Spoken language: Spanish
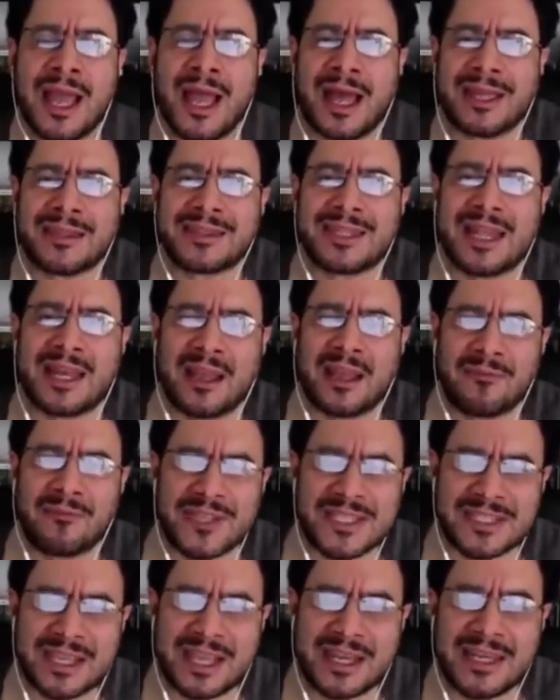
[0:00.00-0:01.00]
ante la
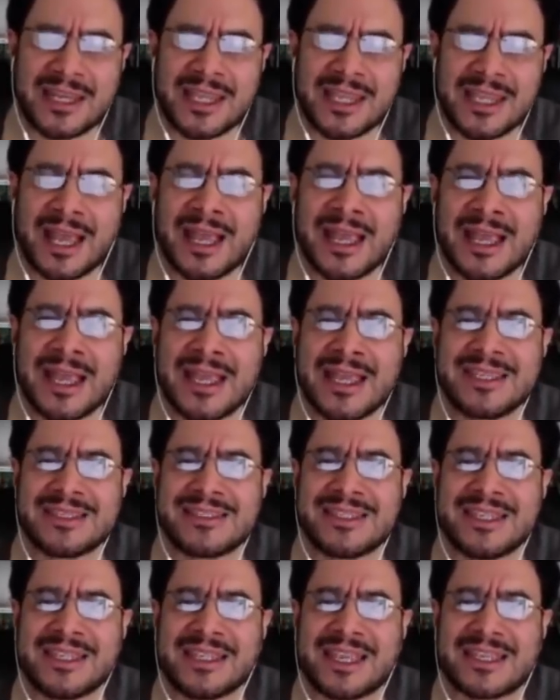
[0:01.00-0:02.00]
Fiscalía
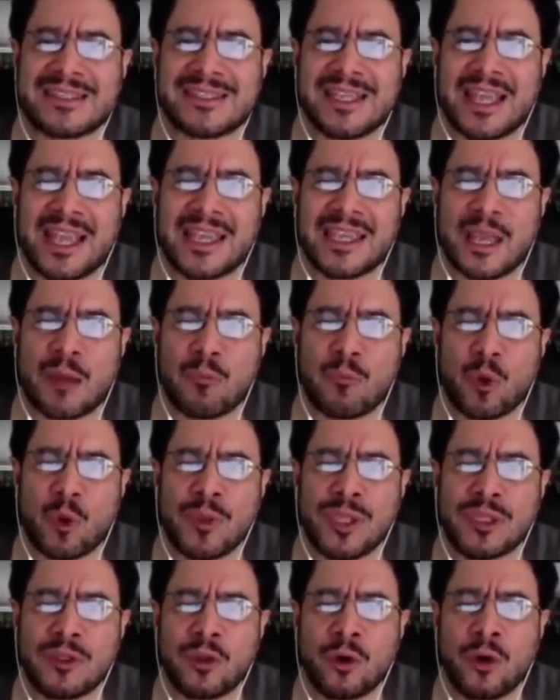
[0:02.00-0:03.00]
sin que se haya
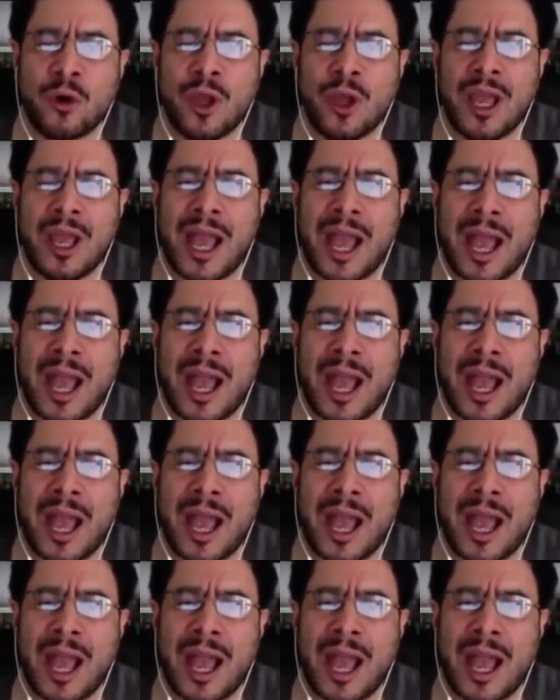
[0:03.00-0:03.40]
movido